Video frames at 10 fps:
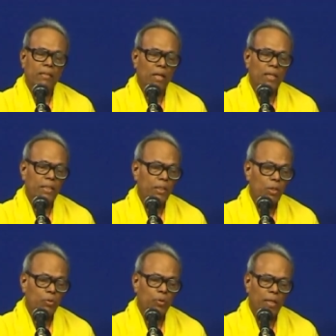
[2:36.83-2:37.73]
யானை என்ற
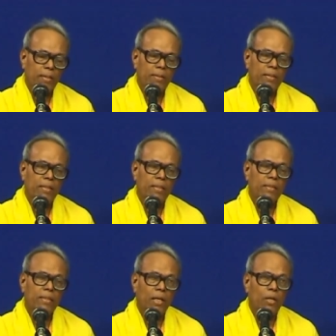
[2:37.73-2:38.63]
கருவம் கொள்ளாது
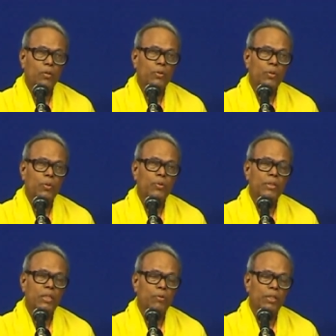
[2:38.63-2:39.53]
தன்னடக்கத்தோடு
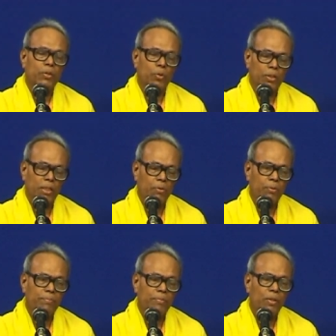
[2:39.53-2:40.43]
உன் திருவடியை தொண்டு செய்யவும்